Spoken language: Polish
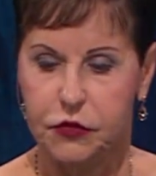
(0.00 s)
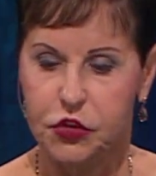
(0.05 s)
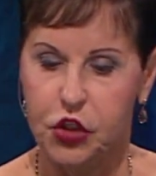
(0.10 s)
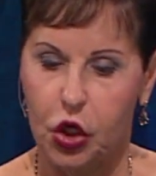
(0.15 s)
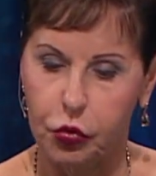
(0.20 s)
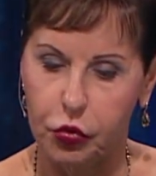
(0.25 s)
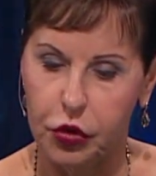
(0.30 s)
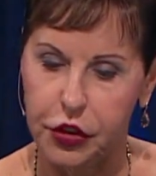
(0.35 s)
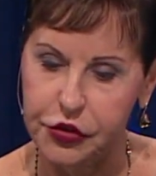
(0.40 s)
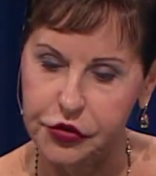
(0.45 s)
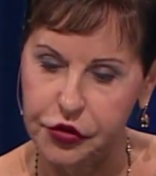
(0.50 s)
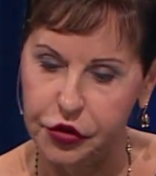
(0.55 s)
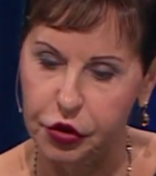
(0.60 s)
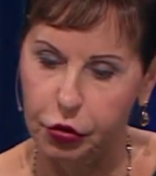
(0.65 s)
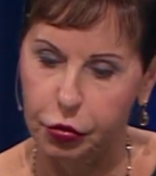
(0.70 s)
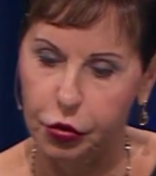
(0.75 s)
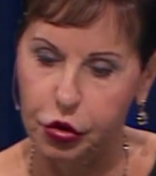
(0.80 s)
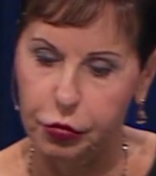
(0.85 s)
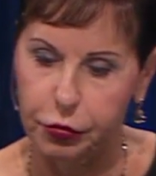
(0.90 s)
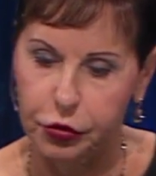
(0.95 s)
Nie
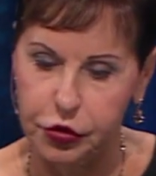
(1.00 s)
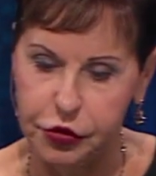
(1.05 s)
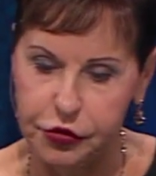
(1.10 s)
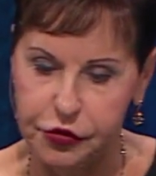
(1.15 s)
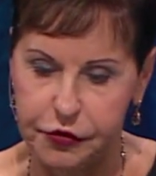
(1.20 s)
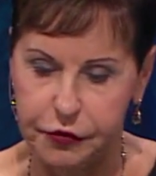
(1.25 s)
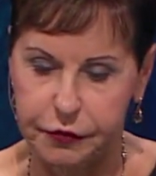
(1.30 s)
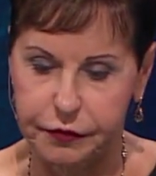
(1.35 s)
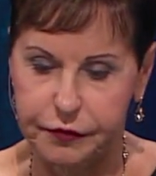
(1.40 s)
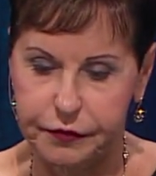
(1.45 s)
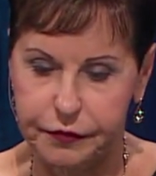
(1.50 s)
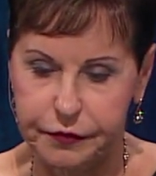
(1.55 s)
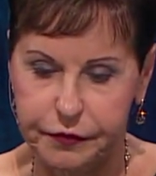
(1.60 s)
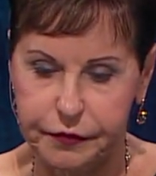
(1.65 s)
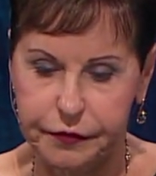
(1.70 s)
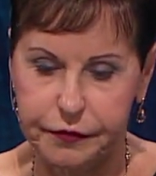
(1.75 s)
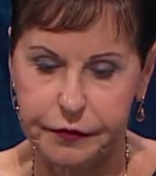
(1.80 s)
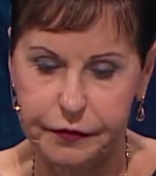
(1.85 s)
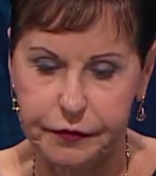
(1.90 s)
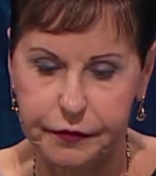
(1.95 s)
słuchajmy plotek.
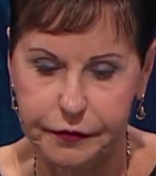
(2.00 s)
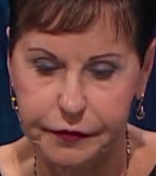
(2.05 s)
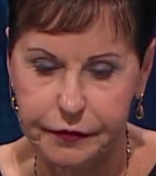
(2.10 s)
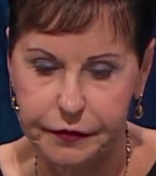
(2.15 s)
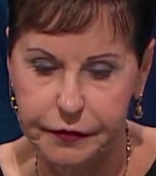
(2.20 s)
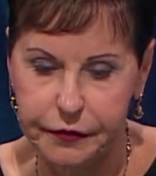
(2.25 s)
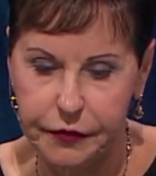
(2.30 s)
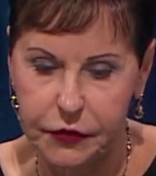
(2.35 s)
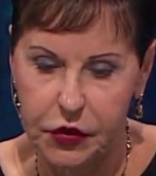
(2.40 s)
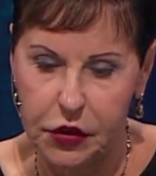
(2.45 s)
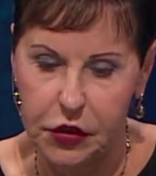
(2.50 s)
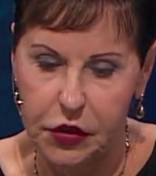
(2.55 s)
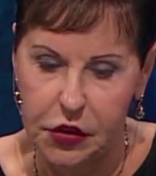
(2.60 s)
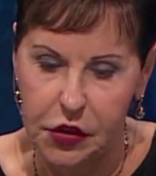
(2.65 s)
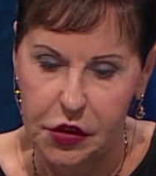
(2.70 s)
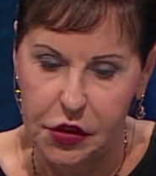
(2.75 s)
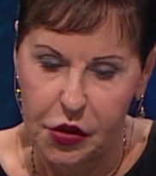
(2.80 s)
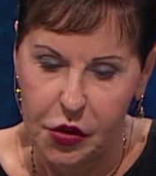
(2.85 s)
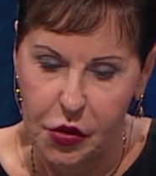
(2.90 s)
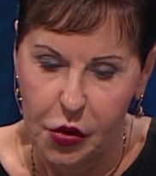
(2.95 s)
Pewien człowiek powiedział
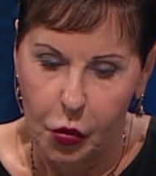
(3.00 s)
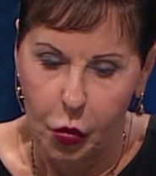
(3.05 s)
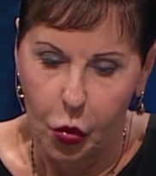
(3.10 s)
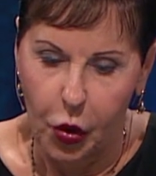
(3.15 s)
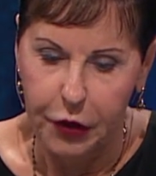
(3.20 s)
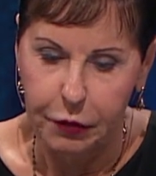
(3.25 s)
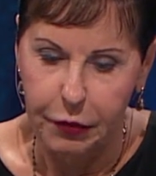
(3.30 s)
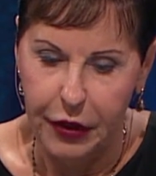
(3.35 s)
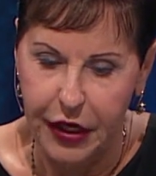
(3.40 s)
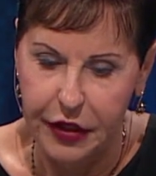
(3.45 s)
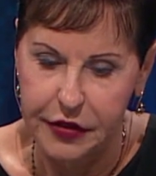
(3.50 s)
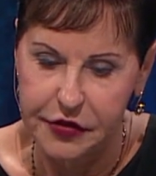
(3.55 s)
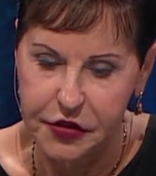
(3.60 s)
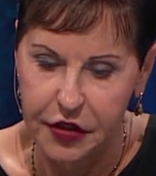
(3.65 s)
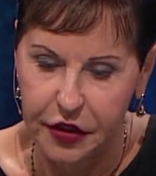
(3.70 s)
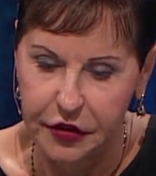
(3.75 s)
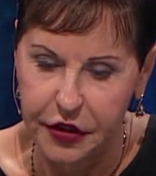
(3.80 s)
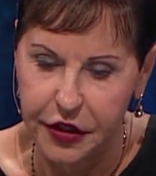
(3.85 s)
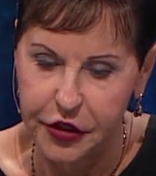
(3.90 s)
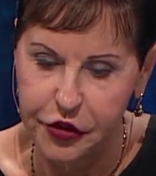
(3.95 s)
kiedyś, pogłoski
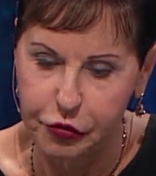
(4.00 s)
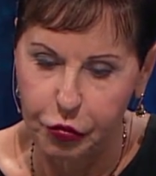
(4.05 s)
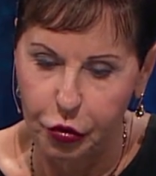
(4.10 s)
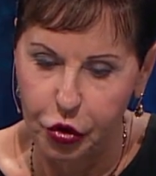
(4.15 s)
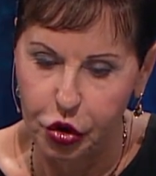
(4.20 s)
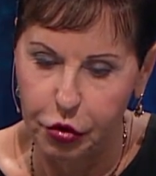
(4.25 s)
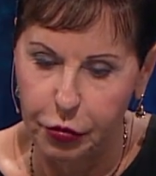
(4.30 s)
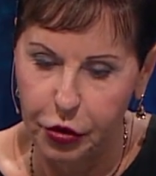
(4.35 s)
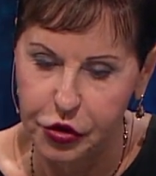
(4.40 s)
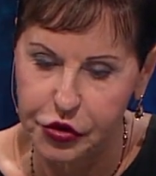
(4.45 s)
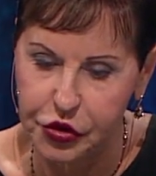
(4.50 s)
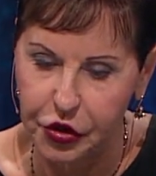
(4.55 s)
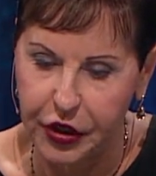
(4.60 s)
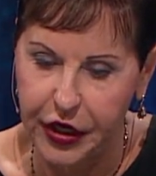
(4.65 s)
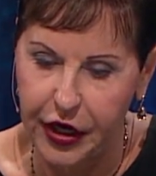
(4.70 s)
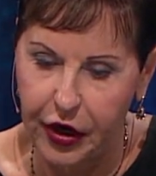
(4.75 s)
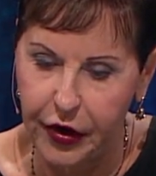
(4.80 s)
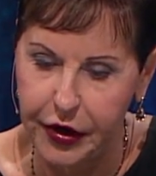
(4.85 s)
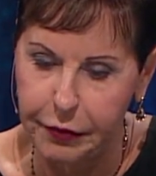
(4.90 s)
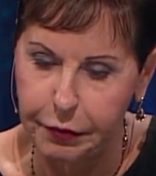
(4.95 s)
są niesione przez
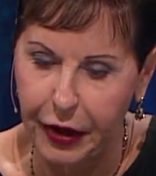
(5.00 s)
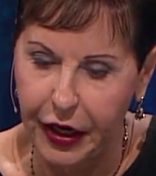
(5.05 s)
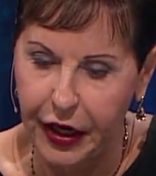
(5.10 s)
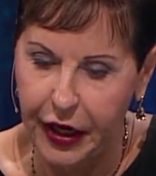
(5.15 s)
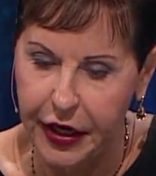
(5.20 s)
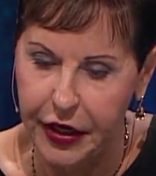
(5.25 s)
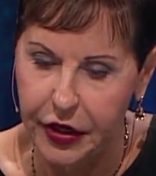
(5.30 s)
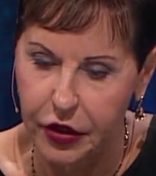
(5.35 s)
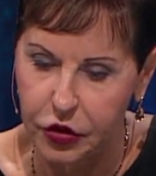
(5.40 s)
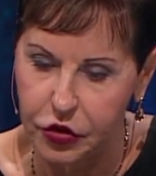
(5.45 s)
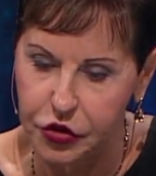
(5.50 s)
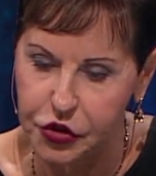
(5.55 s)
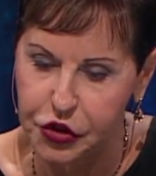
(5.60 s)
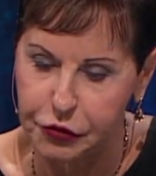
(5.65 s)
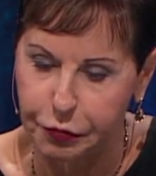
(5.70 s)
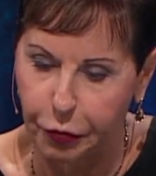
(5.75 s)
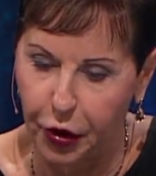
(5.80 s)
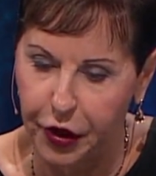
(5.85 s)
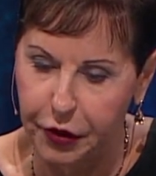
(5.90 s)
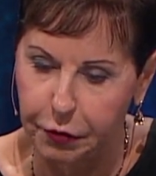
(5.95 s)
szyderców,
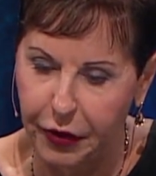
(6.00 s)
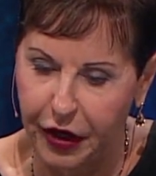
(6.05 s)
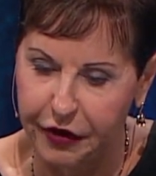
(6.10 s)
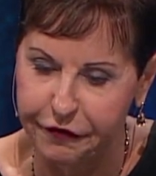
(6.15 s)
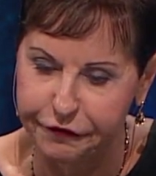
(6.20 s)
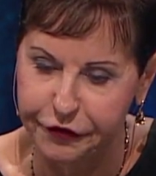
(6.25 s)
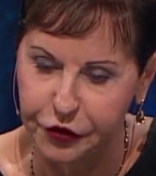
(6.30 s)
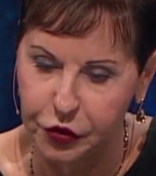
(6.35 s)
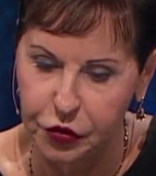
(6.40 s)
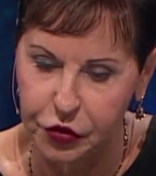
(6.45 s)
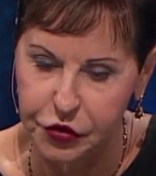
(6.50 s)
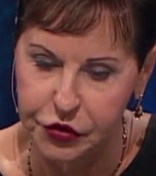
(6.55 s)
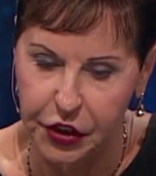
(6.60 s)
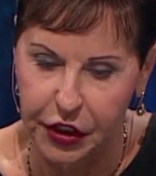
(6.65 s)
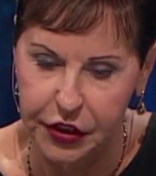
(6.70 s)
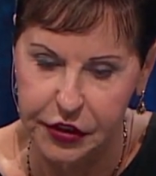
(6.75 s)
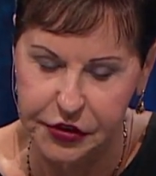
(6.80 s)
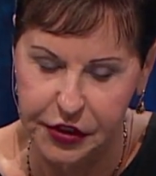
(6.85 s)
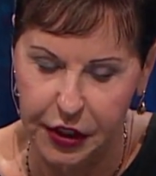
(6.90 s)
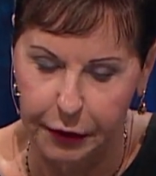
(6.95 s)
rozpowszechniane przez
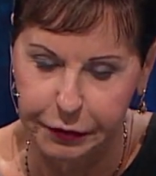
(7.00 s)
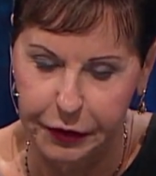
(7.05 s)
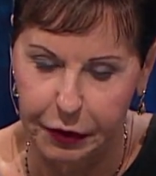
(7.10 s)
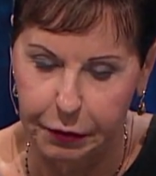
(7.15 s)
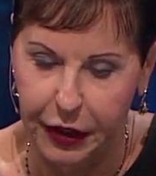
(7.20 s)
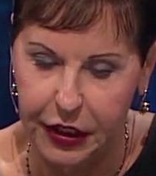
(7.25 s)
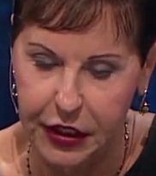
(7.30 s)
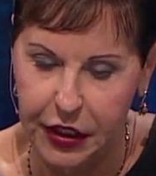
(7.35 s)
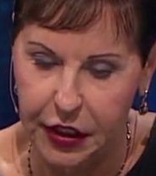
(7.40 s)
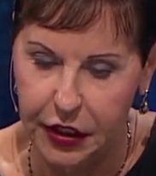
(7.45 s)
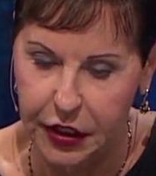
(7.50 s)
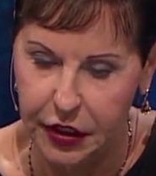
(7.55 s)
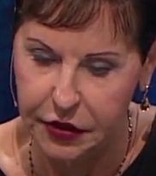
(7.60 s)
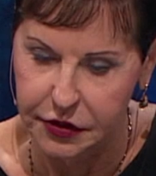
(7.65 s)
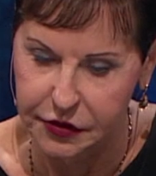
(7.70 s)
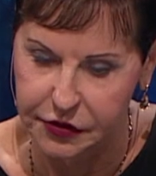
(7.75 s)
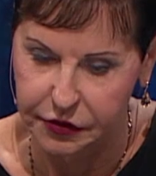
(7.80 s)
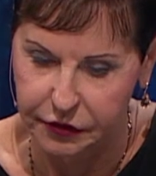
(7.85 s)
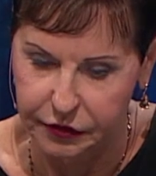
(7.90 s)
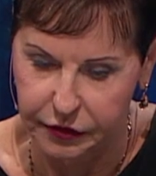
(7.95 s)
głupców i
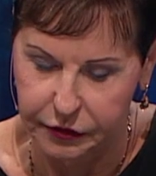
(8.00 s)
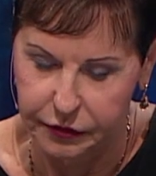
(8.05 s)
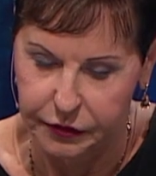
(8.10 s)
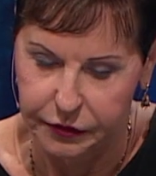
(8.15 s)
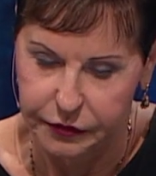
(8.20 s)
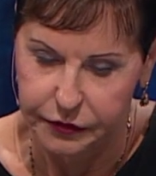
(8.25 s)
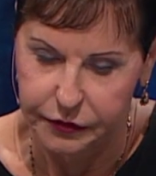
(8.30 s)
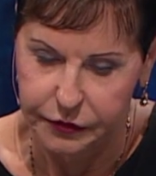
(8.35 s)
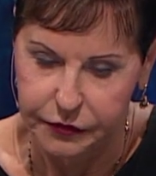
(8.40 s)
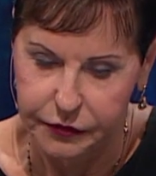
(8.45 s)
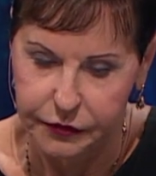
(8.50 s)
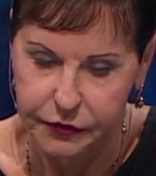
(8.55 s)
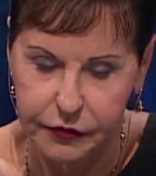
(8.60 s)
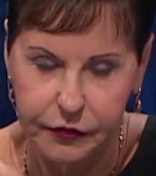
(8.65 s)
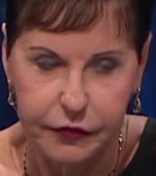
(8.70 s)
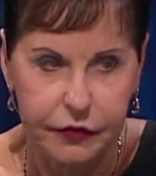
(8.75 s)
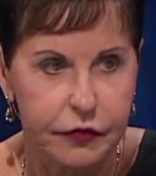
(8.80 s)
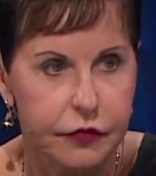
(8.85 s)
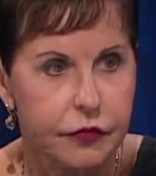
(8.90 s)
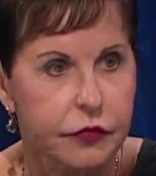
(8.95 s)
przyjmowane przez
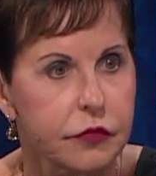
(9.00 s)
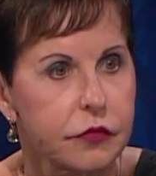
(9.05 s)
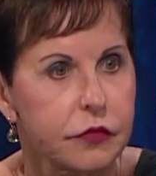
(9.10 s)
idiotów.